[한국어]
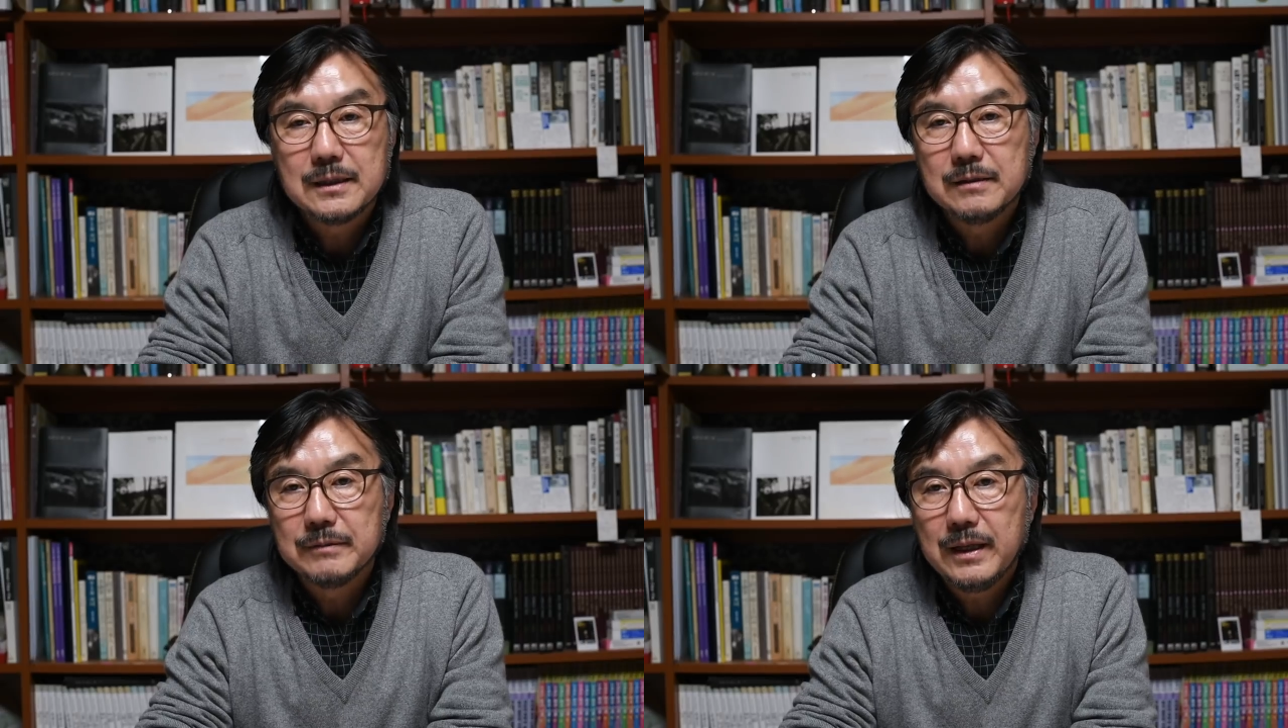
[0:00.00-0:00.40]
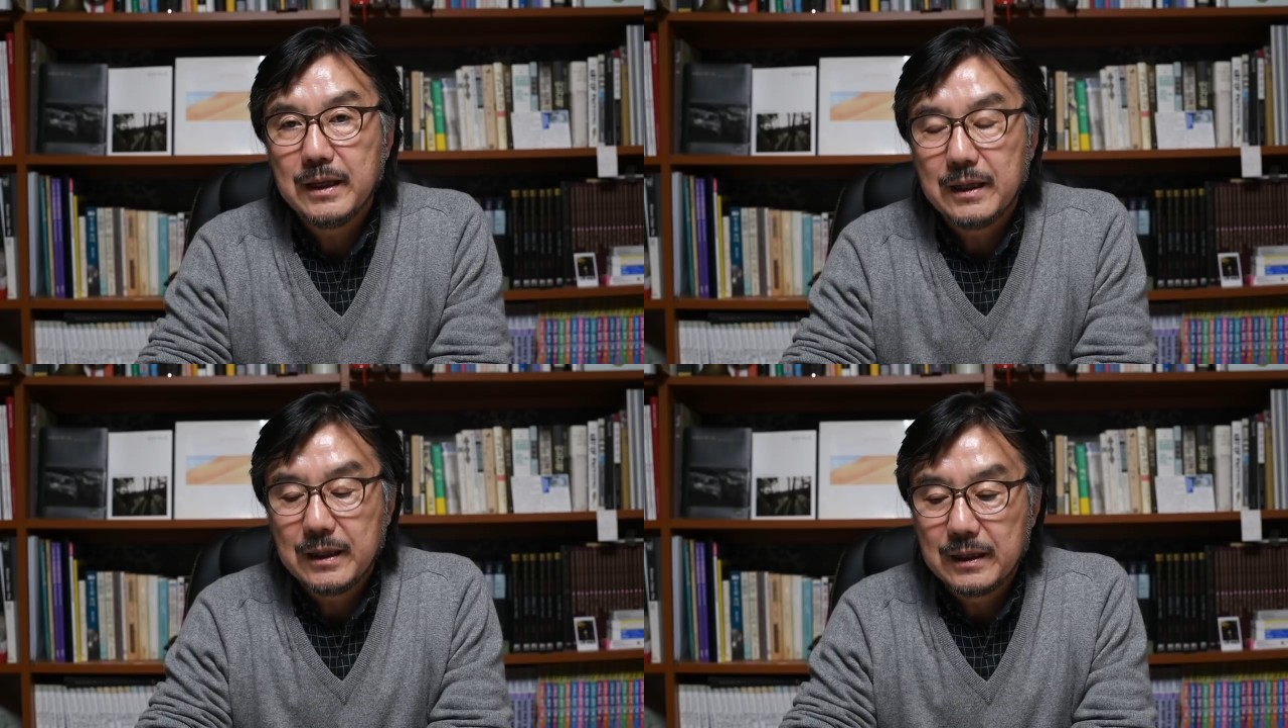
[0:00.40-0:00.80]

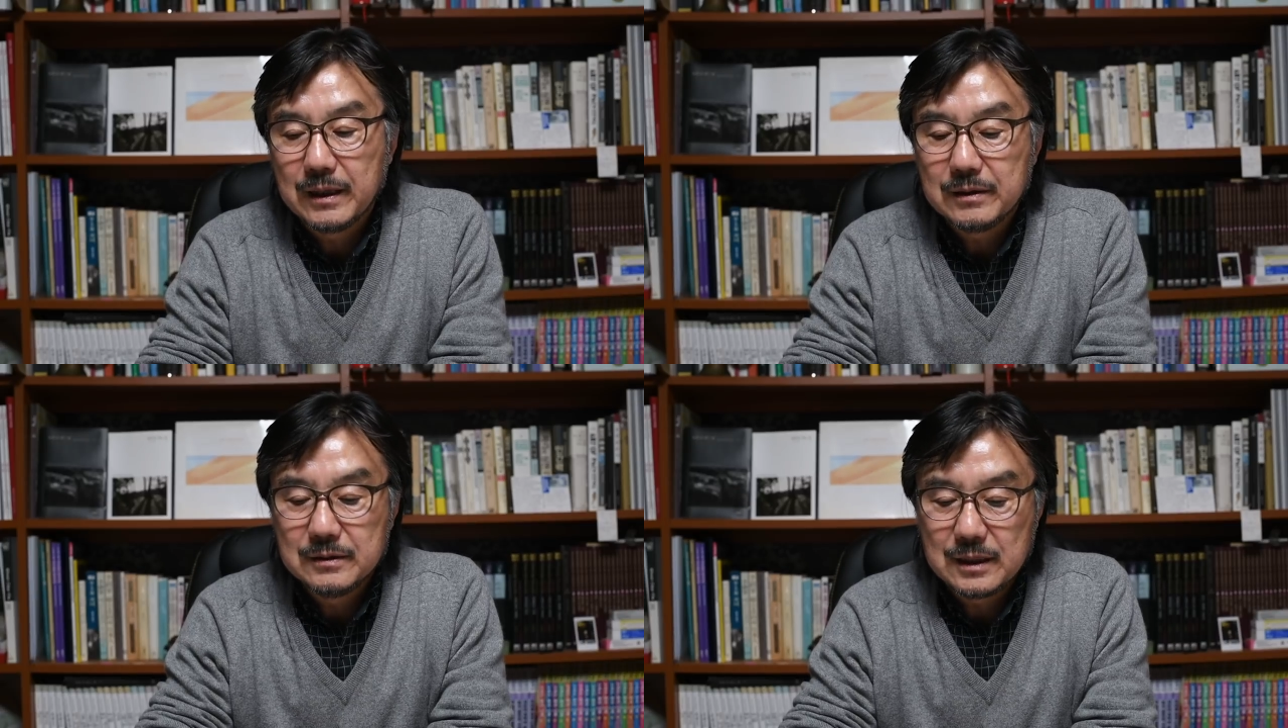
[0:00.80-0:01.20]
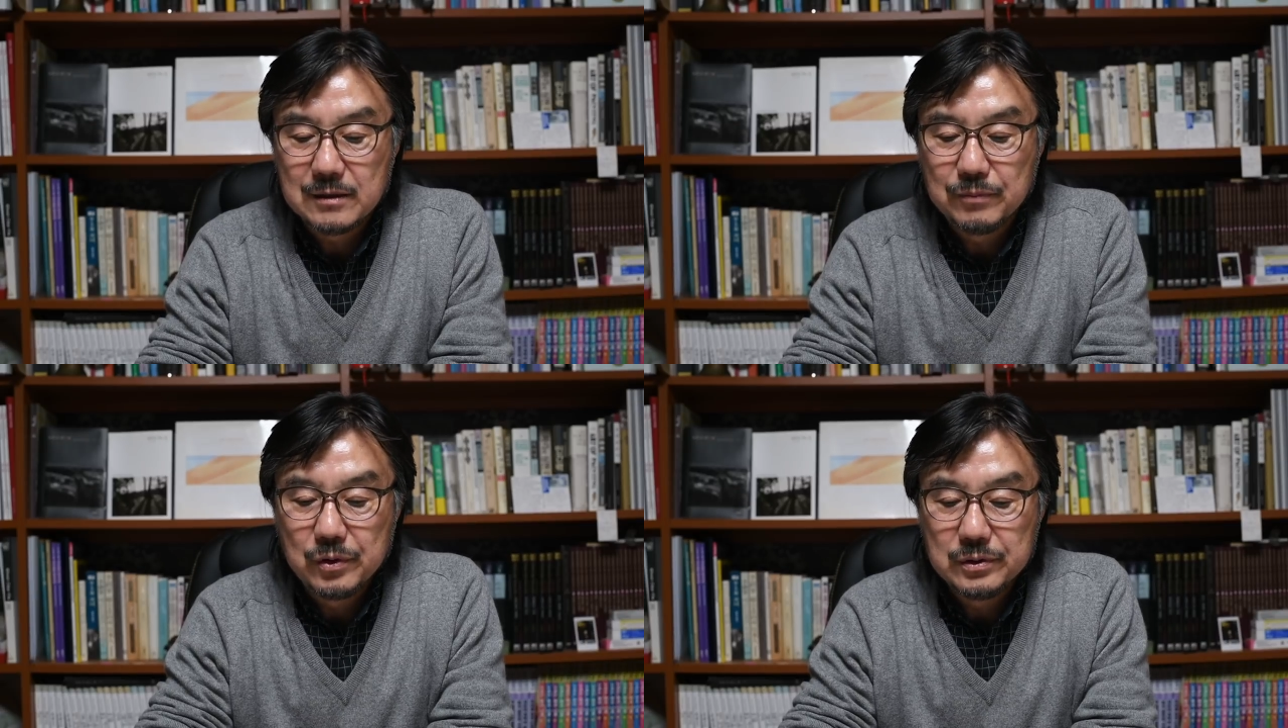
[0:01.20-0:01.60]
때문에 그런
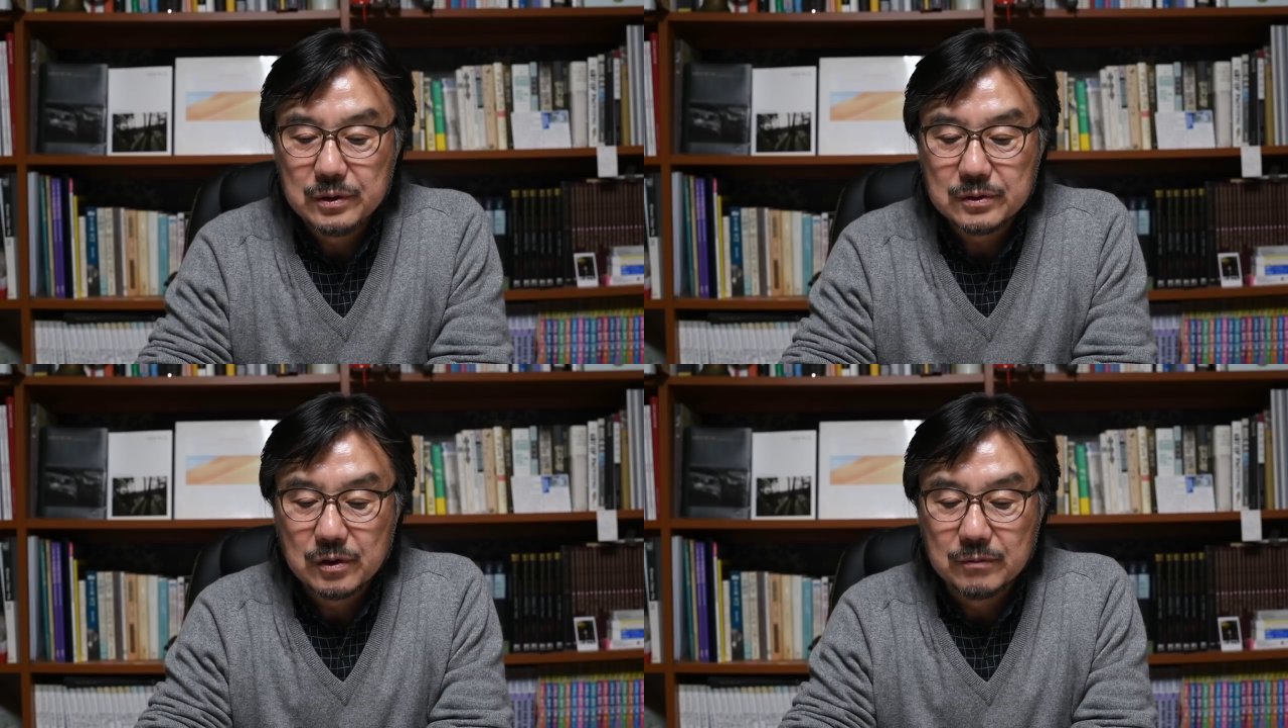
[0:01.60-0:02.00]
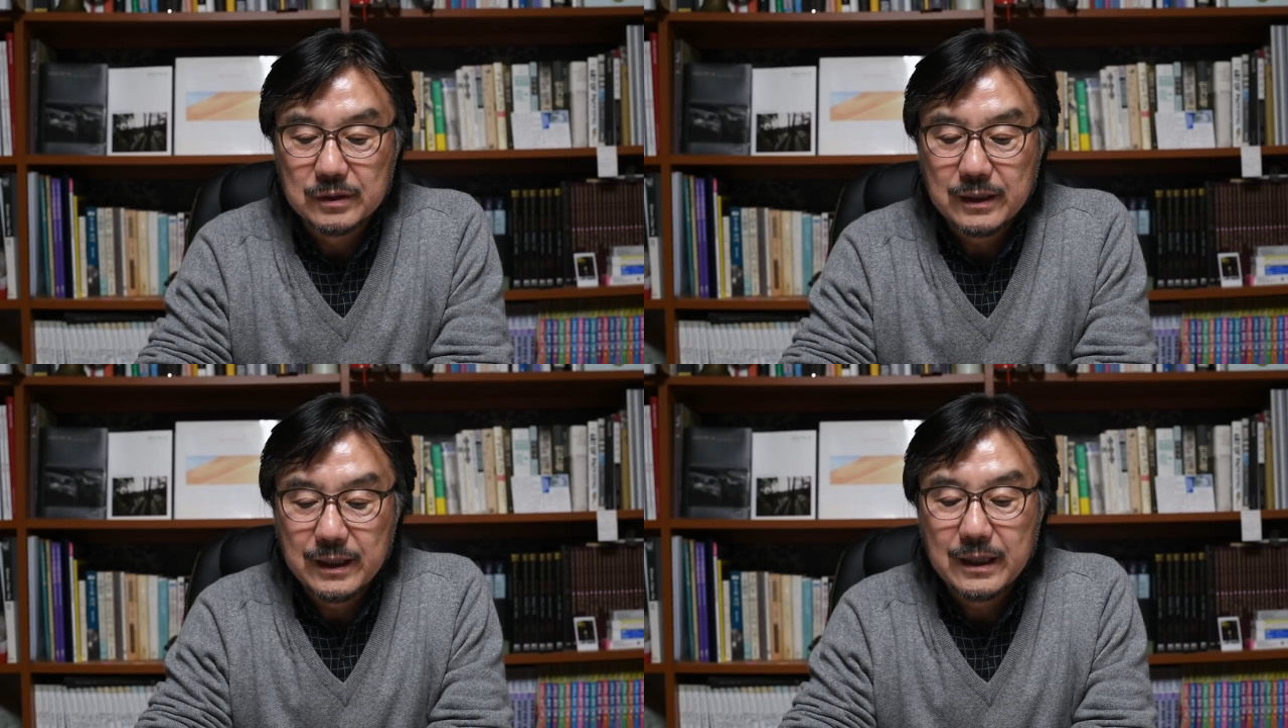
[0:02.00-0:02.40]
사진을 보여드릴 수가
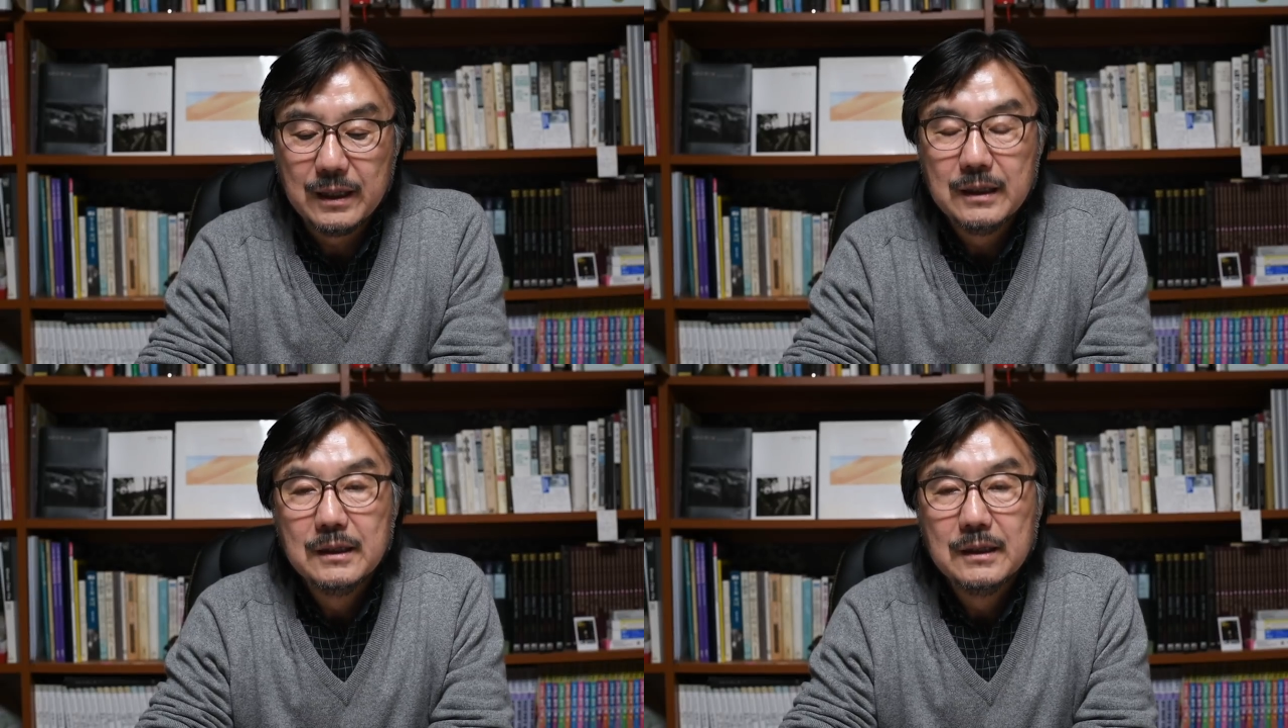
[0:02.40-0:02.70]
없는데,